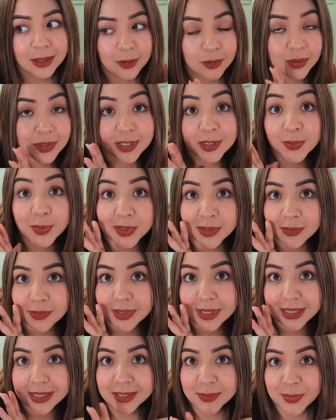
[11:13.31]
cosas
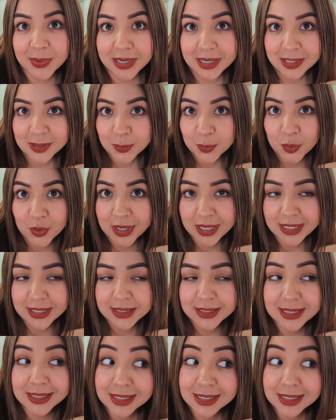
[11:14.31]
personales para las mujeres,